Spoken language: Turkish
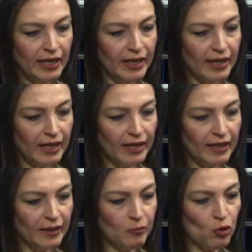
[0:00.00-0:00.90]

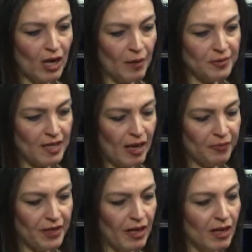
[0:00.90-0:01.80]
E, bu
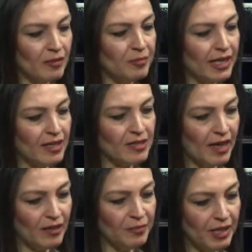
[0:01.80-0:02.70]
kapsamda
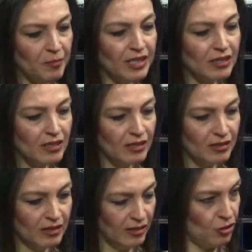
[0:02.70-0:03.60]
bireysel birebir
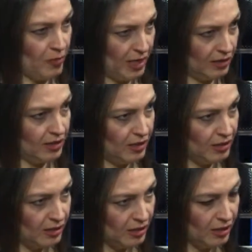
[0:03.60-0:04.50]
danışmanlık
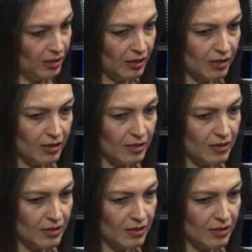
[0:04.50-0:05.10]
e,